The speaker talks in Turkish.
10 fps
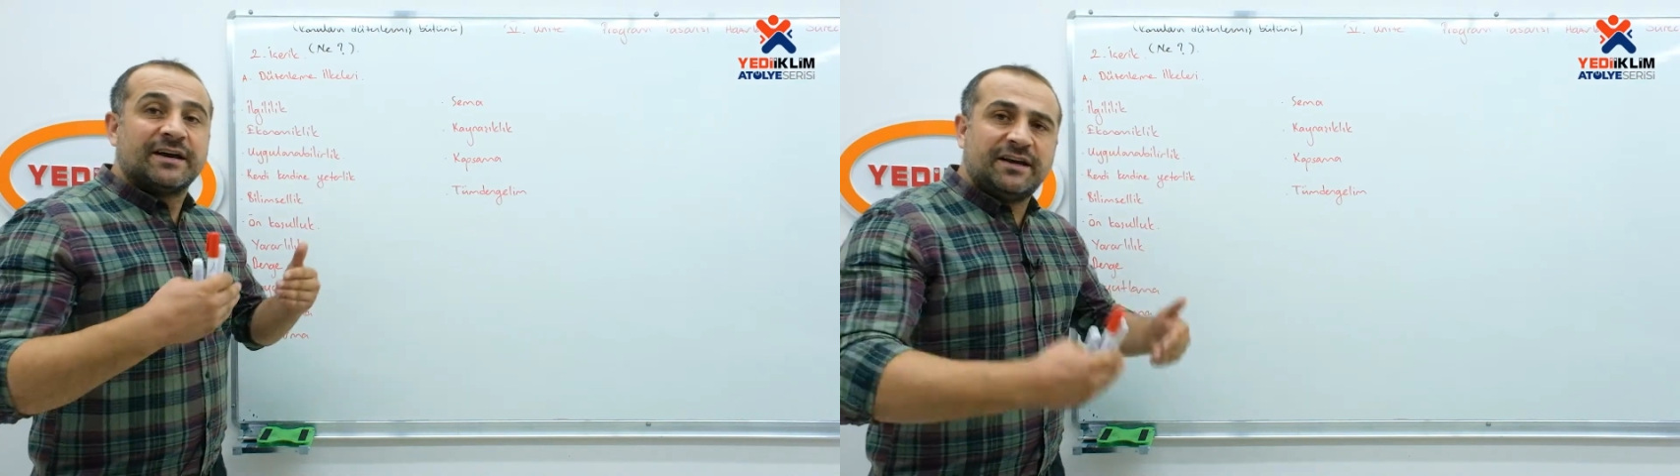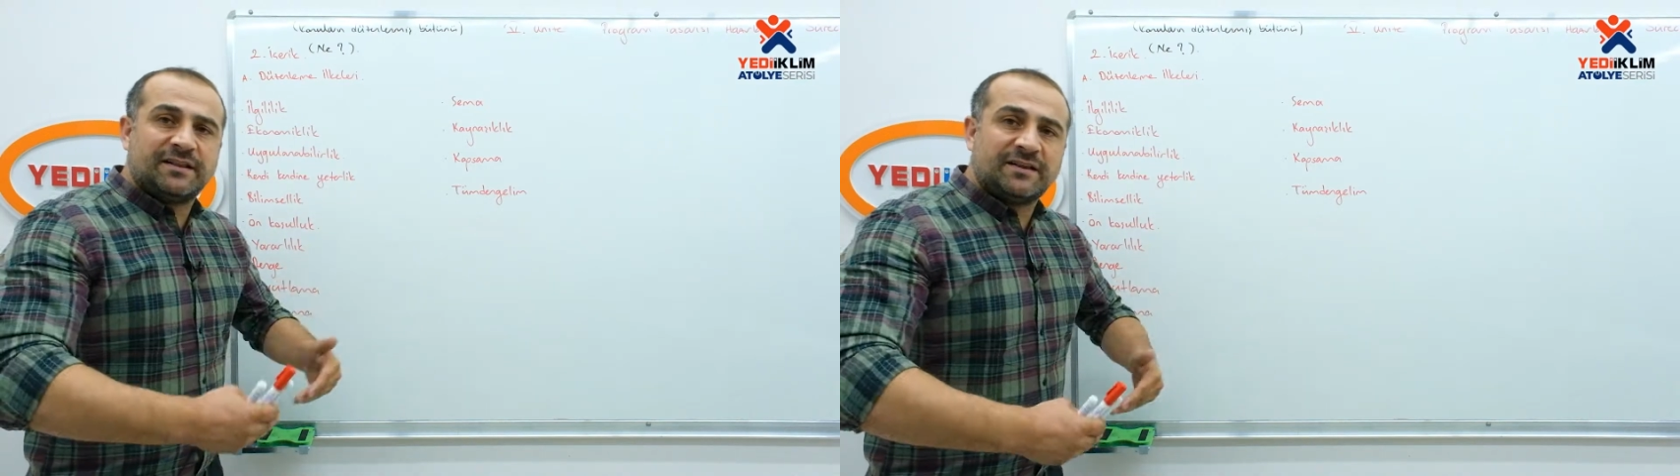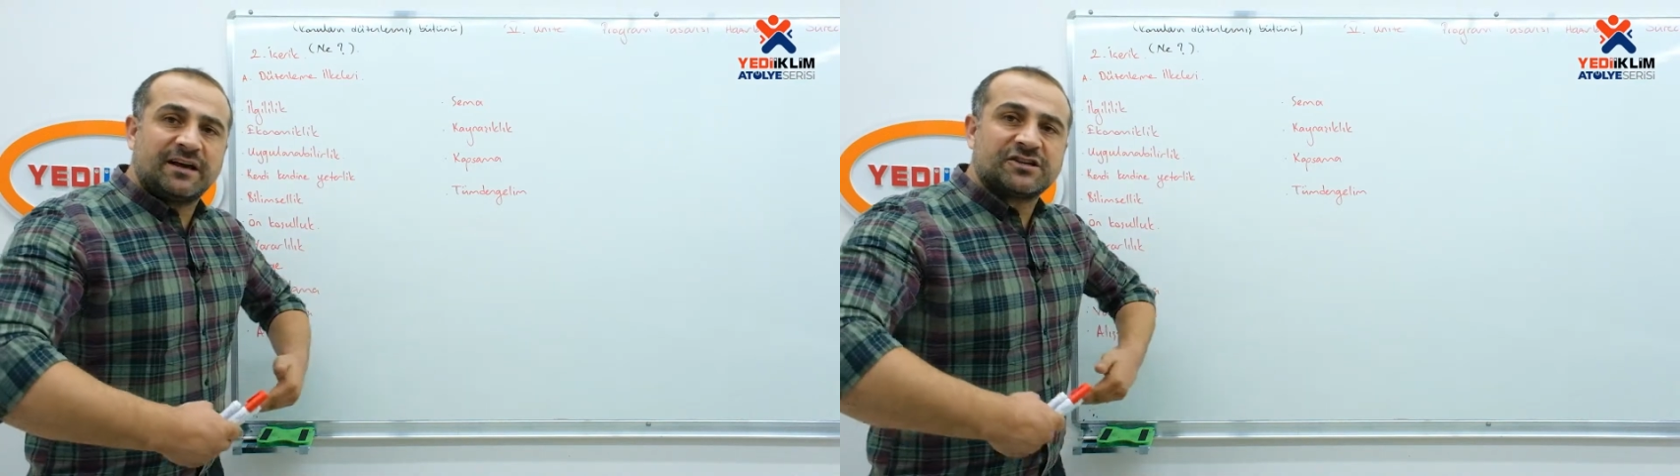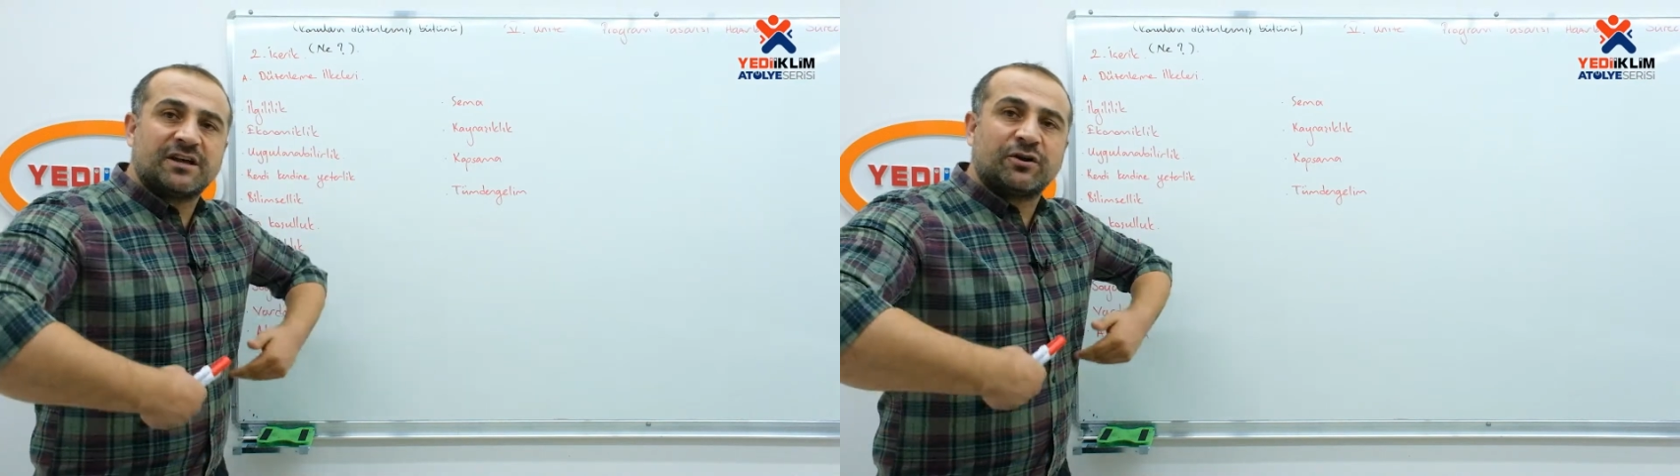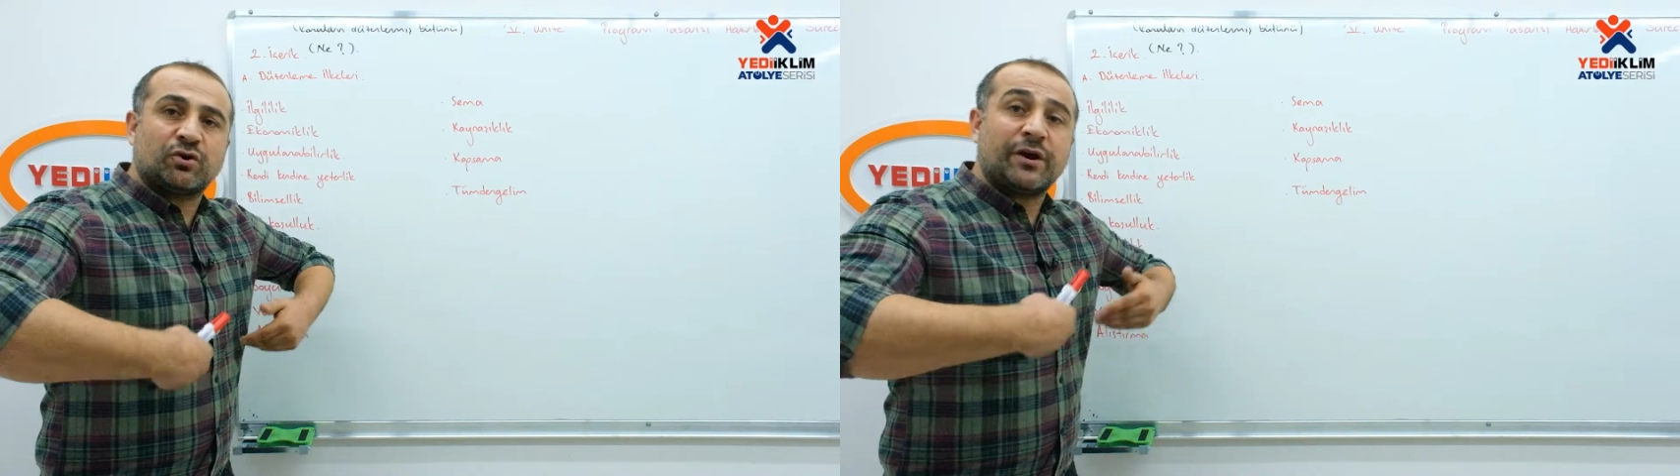
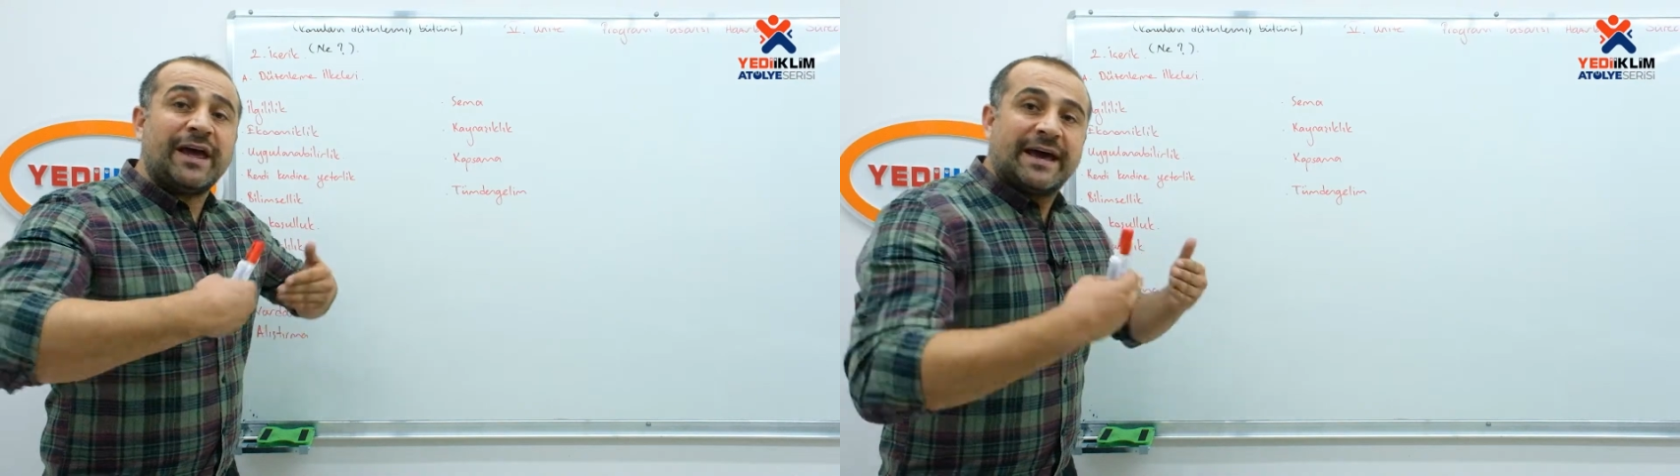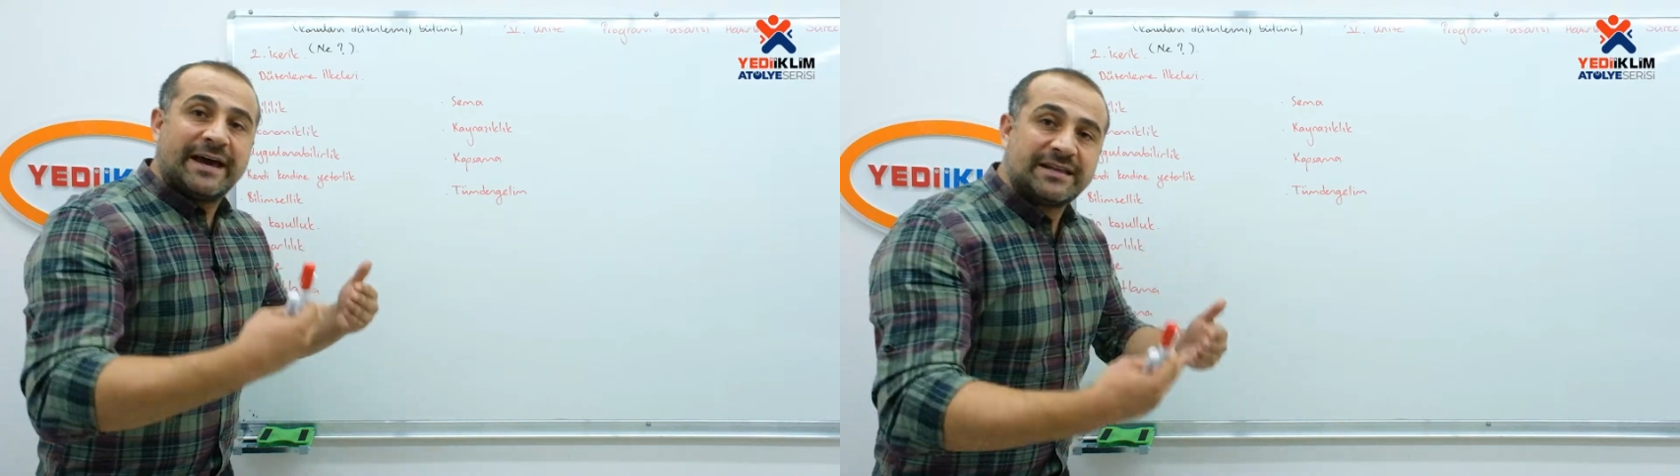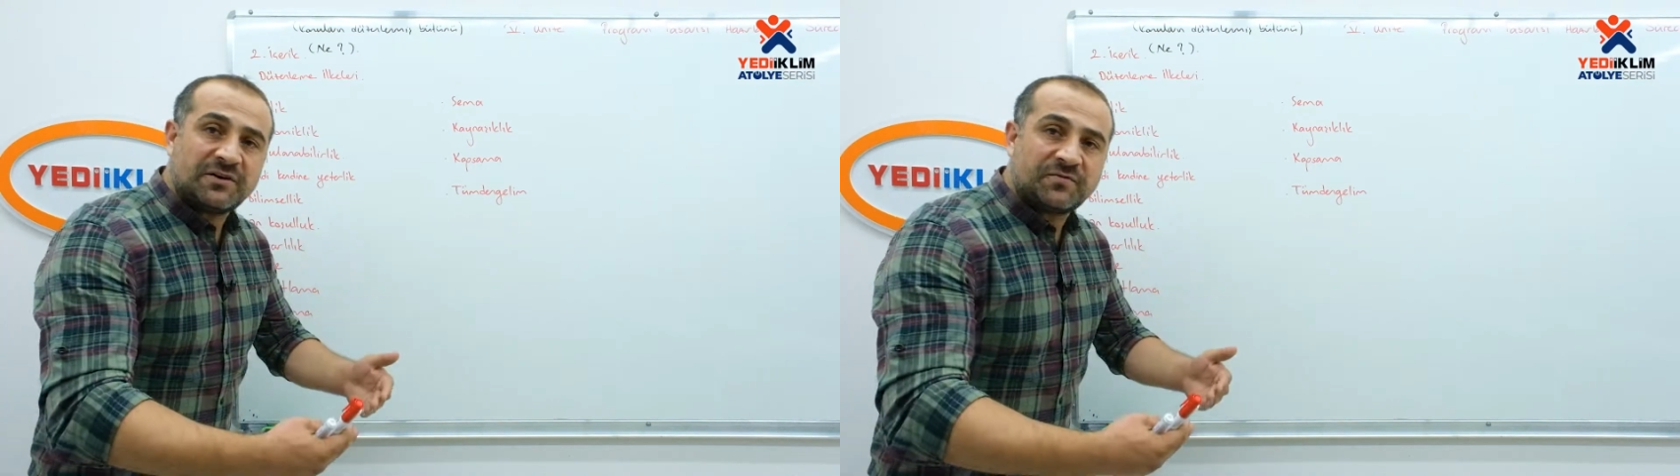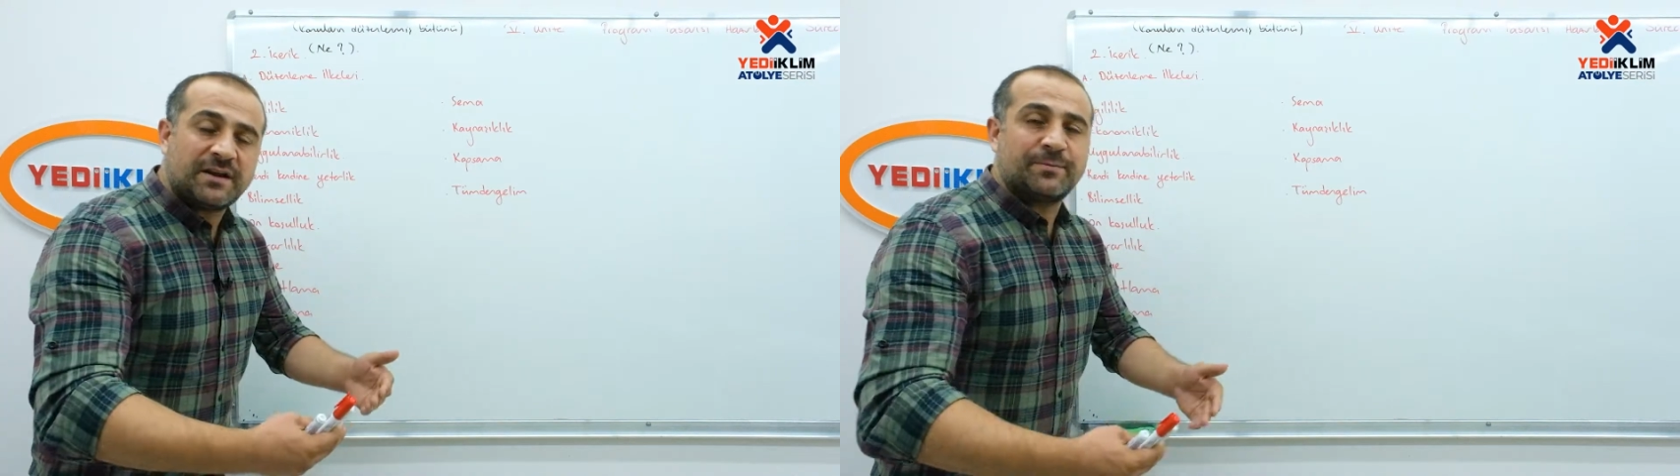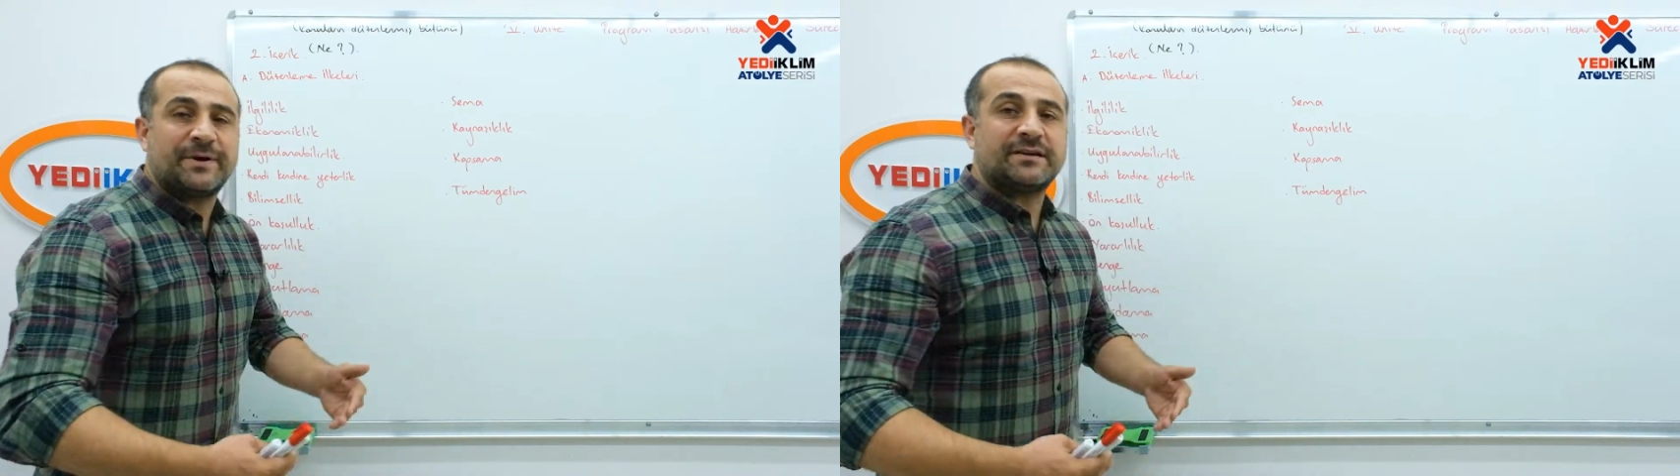İhtiyaçlara göre
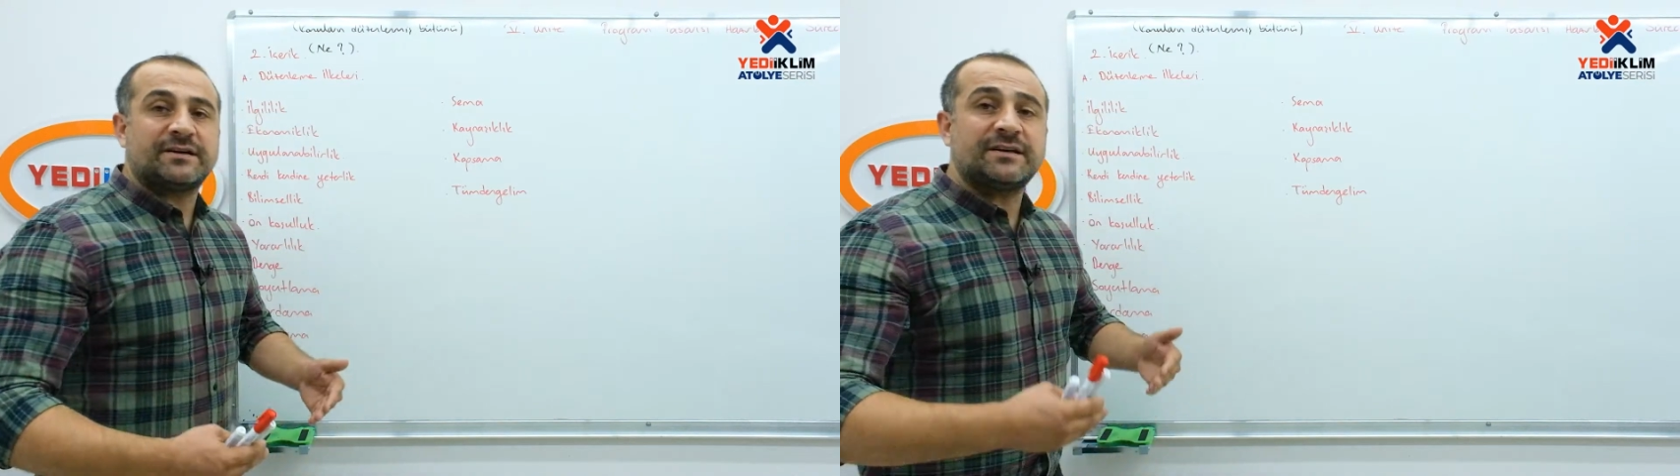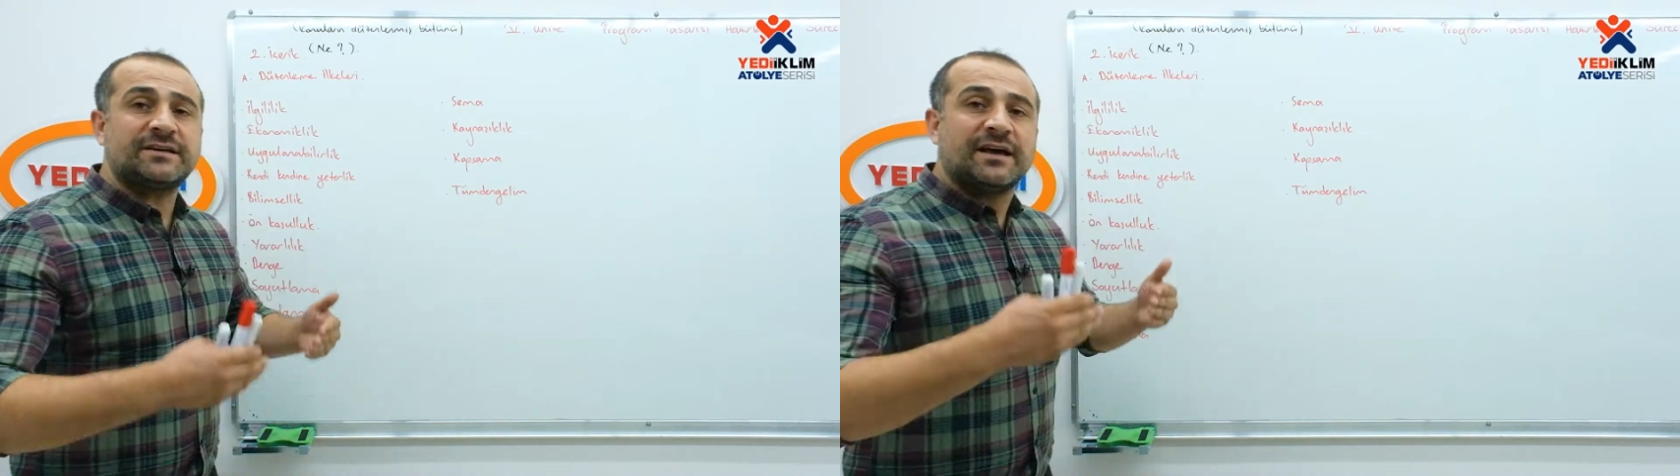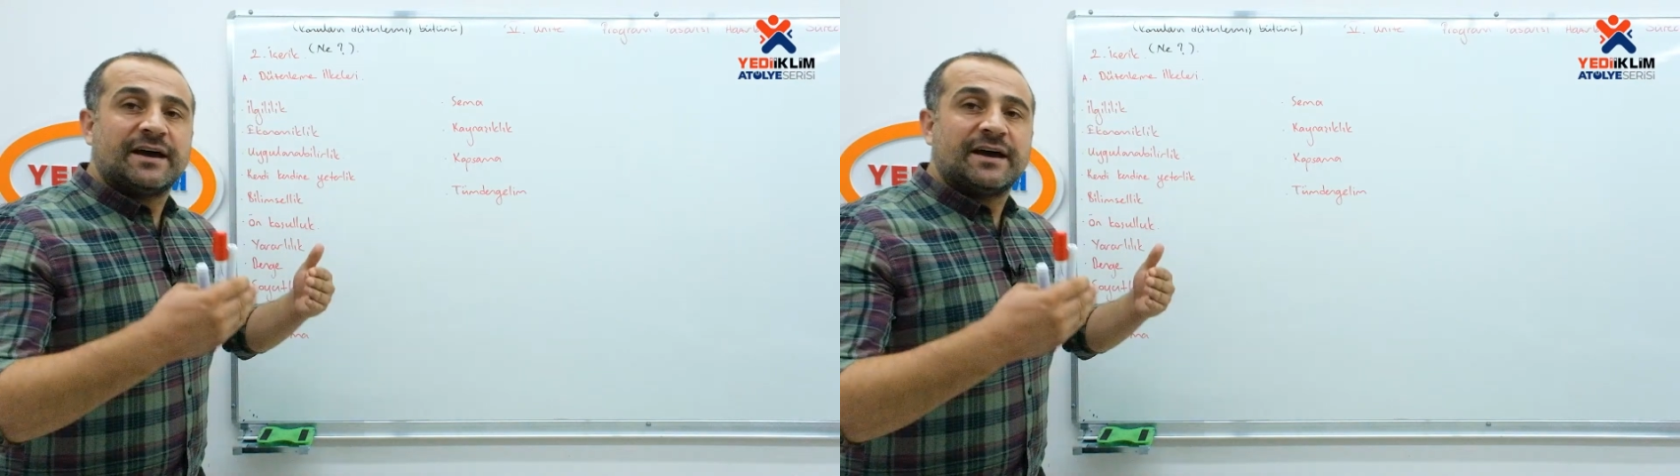hedefleri belirledik.